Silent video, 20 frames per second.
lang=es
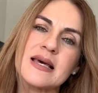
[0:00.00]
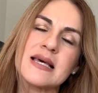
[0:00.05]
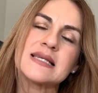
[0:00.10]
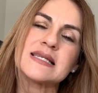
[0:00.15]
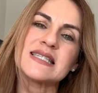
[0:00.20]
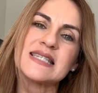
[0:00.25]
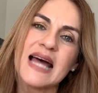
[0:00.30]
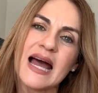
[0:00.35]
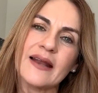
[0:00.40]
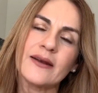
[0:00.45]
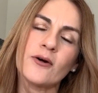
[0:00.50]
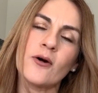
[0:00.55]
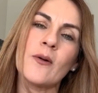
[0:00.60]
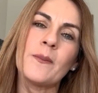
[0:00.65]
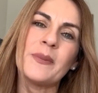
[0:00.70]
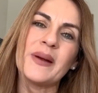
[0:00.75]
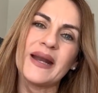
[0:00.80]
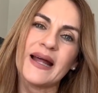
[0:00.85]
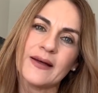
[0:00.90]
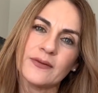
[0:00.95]
están
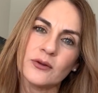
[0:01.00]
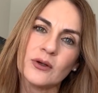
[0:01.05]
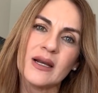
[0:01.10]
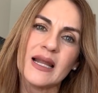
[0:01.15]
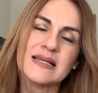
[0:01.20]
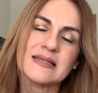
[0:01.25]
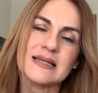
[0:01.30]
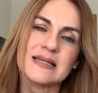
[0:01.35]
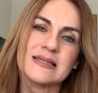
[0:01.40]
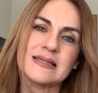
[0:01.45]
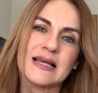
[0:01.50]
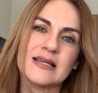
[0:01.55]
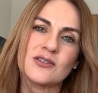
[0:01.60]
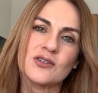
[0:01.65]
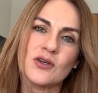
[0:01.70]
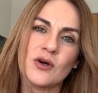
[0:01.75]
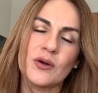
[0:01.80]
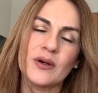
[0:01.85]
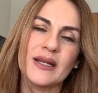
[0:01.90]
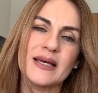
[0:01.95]
operando las
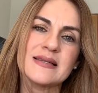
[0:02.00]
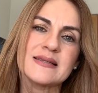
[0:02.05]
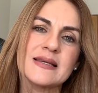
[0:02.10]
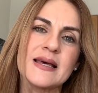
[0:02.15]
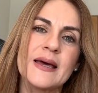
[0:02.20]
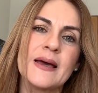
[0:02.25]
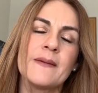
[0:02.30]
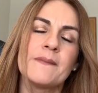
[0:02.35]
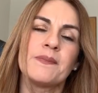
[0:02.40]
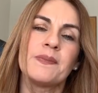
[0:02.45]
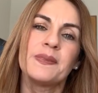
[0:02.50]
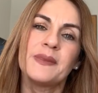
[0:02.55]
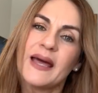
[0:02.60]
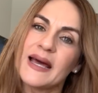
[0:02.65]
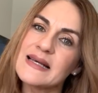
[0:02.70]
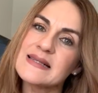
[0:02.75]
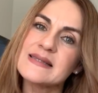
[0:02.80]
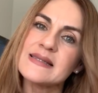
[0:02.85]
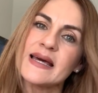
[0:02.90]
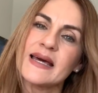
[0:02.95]
estaciones
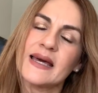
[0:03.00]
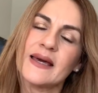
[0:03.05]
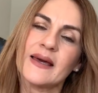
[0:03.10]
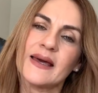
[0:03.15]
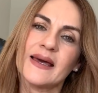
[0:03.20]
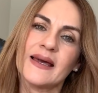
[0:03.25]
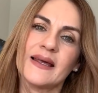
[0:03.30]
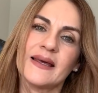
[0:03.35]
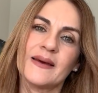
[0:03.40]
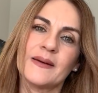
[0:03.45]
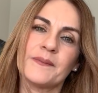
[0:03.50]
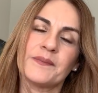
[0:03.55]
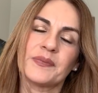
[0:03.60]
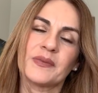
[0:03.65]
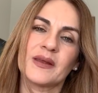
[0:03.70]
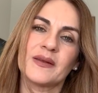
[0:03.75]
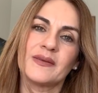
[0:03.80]
desde, eh,